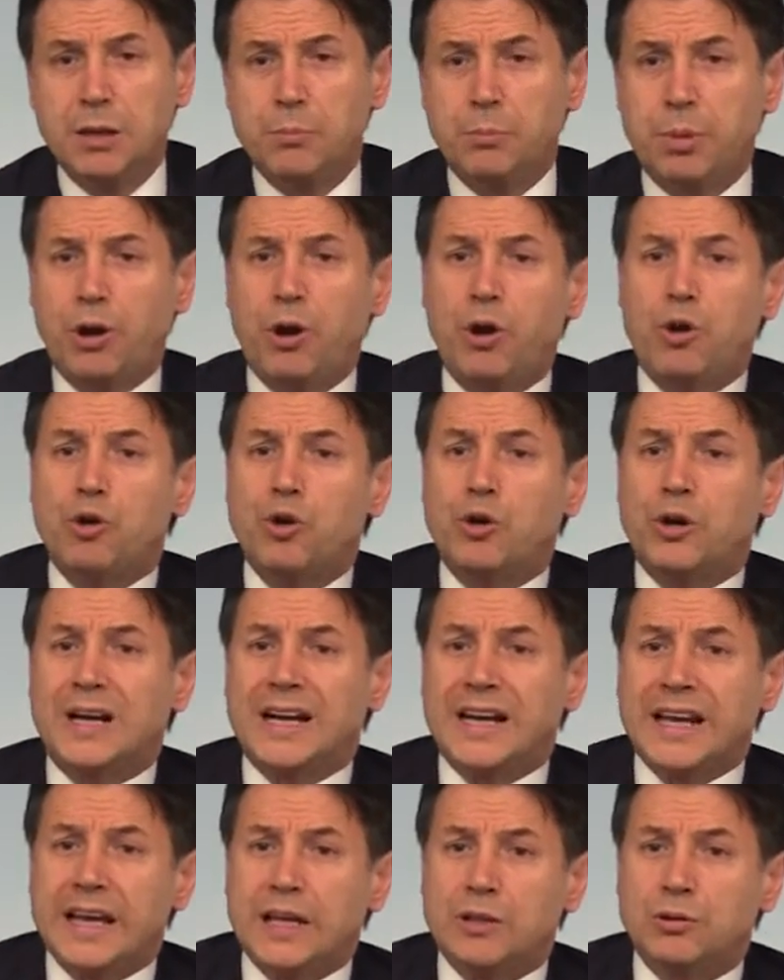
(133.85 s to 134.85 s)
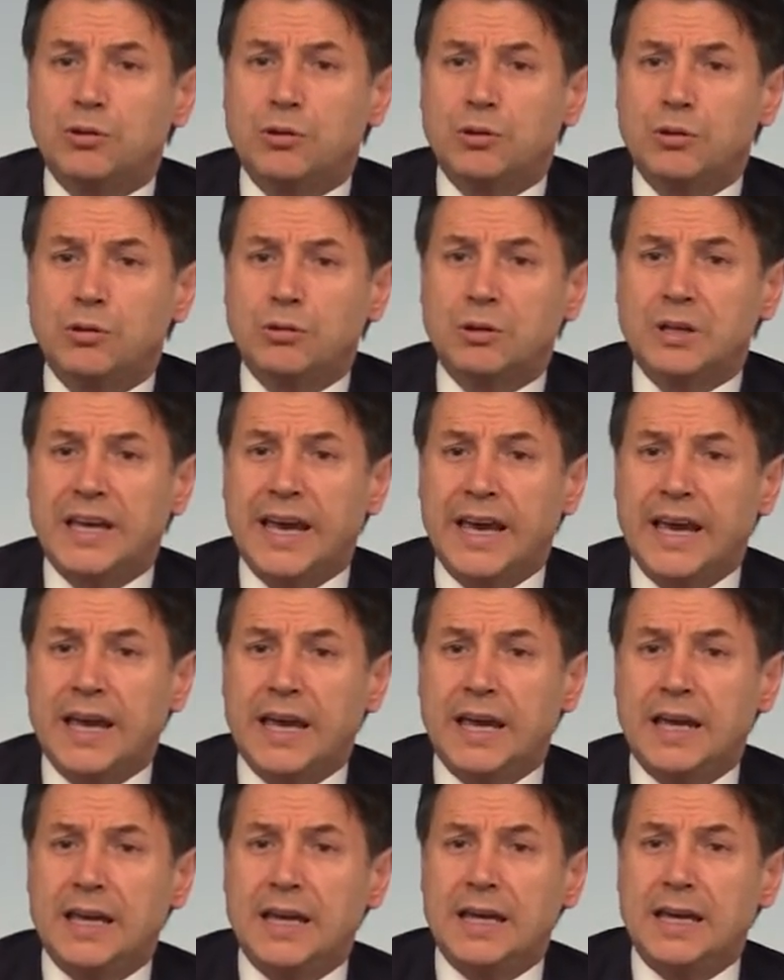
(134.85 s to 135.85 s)
Però io credo
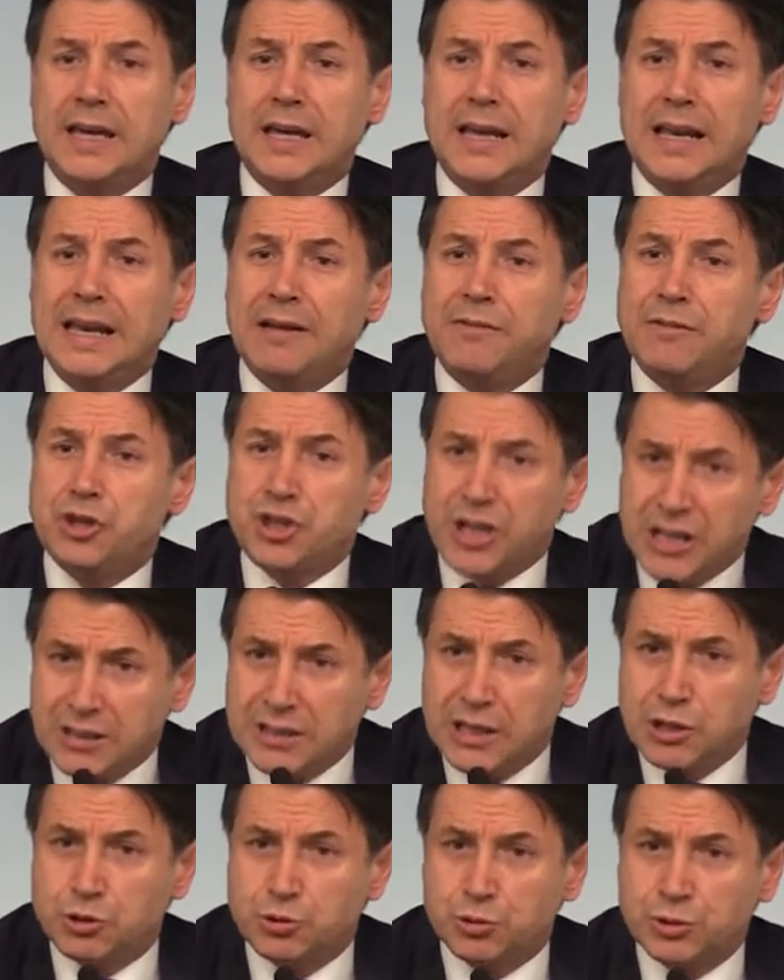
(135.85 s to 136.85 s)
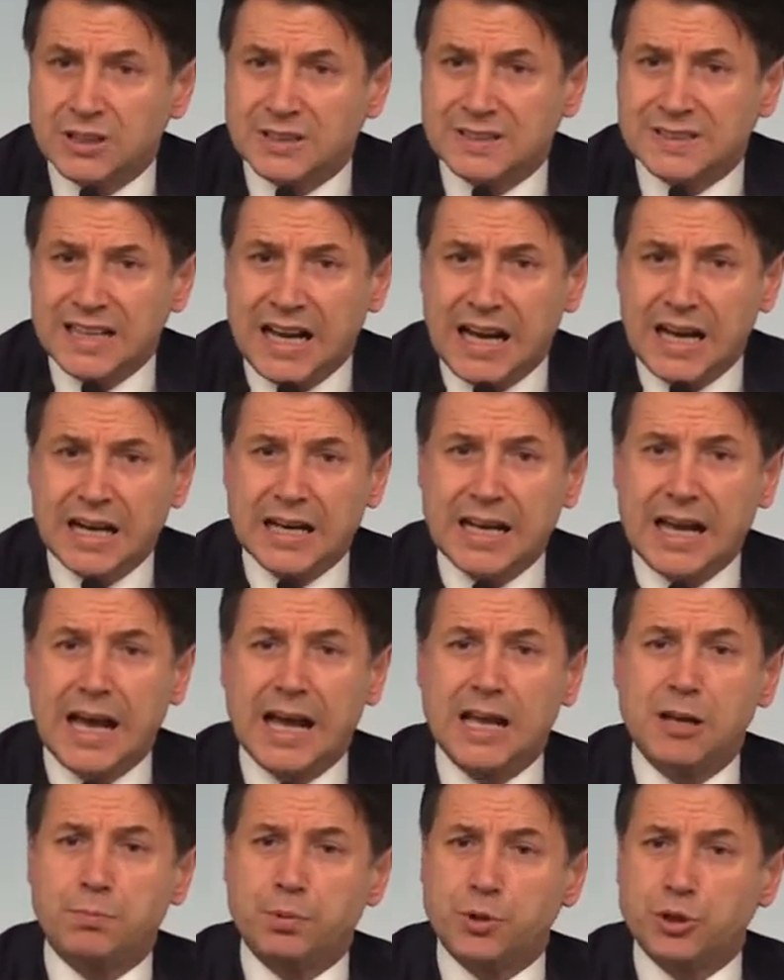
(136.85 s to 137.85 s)
che la vicenda
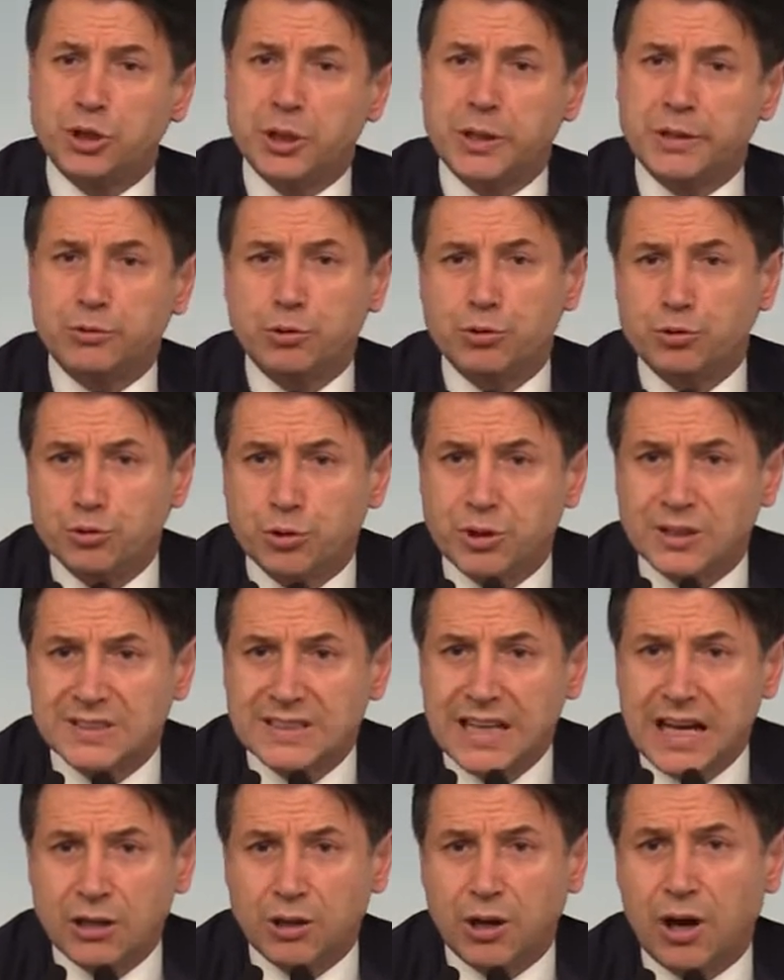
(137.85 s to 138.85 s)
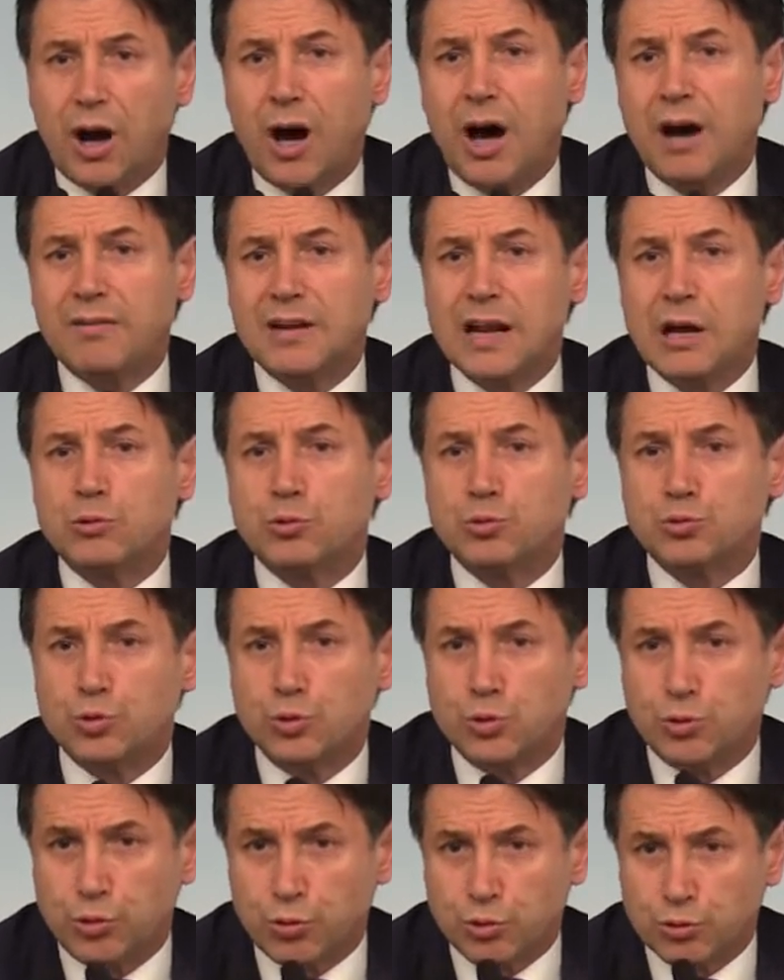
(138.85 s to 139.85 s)
giudiziaria e il procedimento giudiziario avrà un
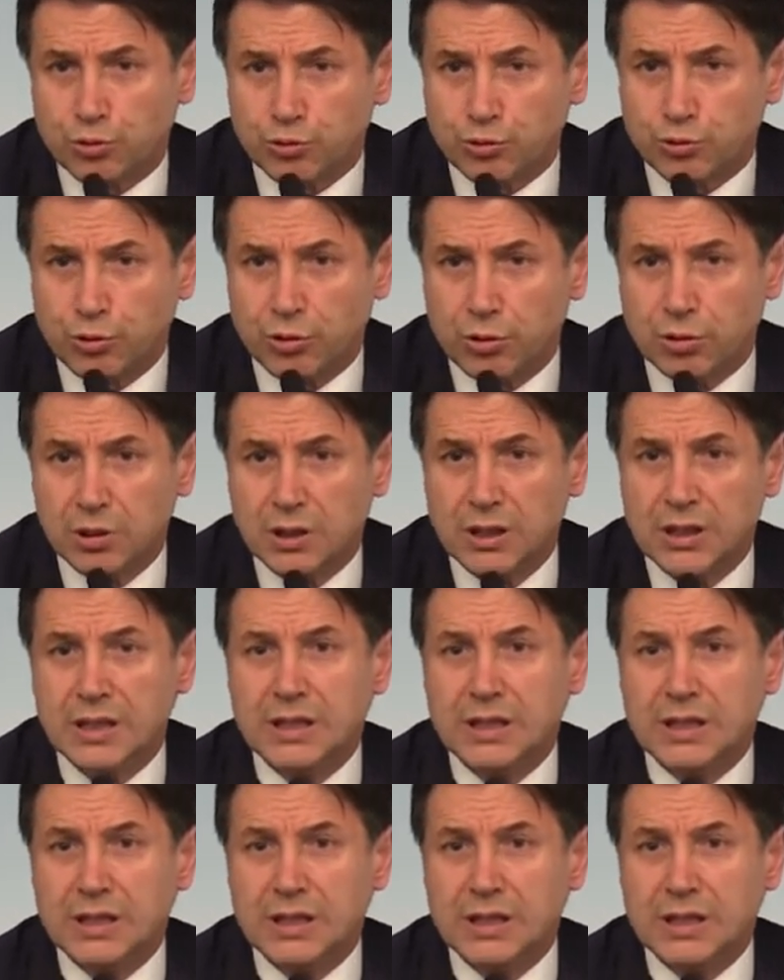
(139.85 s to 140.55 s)
suo corso